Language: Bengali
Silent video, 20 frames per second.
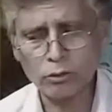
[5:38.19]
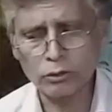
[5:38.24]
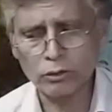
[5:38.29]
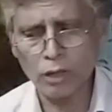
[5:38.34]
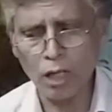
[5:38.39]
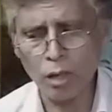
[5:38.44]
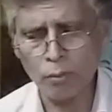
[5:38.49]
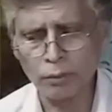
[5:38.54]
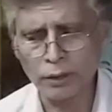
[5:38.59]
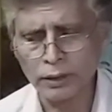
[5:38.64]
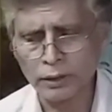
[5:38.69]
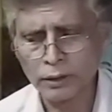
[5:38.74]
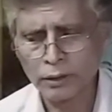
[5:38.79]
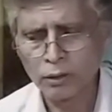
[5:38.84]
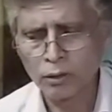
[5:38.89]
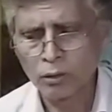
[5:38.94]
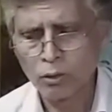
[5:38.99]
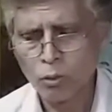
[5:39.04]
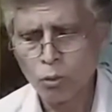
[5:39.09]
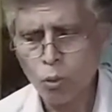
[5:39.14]
করতে হবে
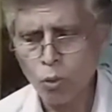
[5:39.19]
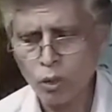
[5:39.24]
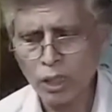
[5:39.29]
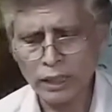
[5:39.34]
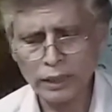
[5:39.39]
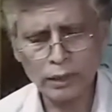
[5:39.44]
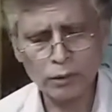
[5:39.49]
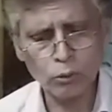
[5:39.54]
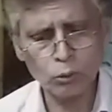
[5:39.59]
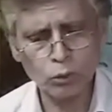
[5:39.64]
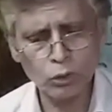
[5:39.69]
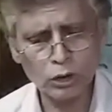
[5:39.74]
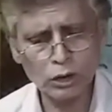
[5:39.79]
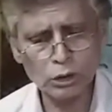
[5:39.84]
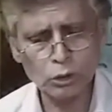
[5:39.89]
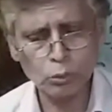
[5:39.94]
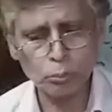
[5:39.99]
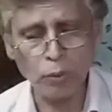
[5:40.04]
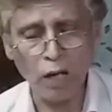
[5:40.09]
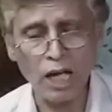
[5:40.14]
ওখানে কোনো
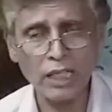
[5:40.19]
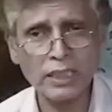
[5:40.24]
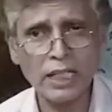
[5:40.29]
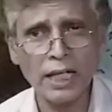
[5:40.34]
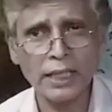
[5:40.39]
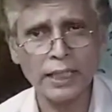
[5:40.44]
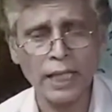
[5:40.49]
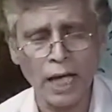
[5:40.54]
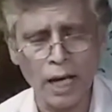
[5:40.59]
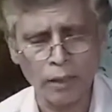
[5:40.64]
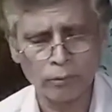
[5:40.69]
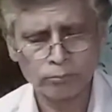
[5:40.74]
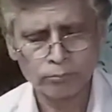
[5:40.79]
কিছু পাওয়া যায় না